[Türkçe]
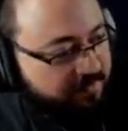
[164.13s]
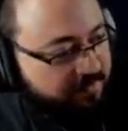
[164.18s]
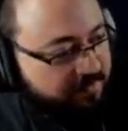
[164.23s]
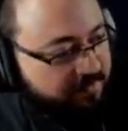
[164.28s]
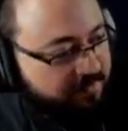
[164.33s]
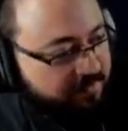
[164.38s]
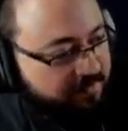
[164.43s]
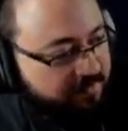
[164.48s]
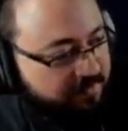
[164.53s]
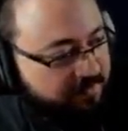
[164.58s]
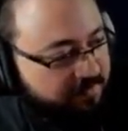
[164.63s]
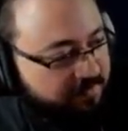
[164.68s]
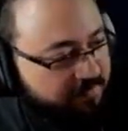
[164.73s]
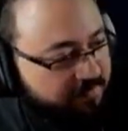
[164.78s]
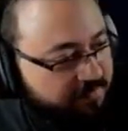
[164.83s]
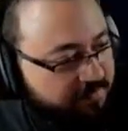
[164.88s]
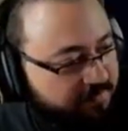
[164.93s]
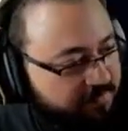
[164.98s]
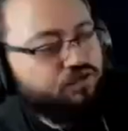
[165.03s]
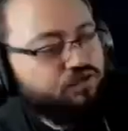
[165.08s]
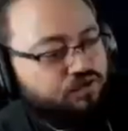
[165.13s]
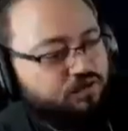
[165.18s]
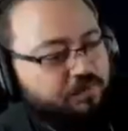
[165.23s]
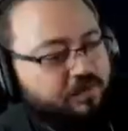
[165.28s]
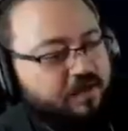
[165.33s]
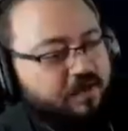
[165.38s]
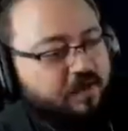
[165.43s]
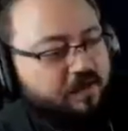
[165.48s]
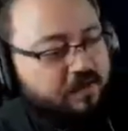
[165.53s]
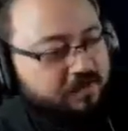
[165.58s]
Türk olmakla gurur
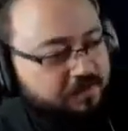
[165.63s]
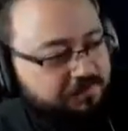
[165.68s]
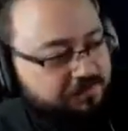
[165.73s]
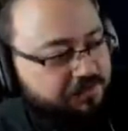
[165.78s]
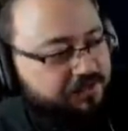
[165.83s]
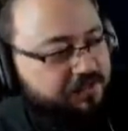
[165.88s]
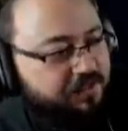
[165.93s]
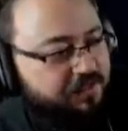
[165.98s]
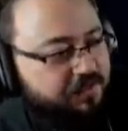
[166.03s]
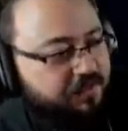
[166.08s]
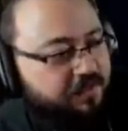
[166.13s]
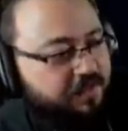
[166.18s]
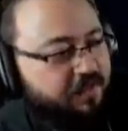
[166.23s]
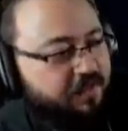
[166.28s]
durmak ayrı bir şey.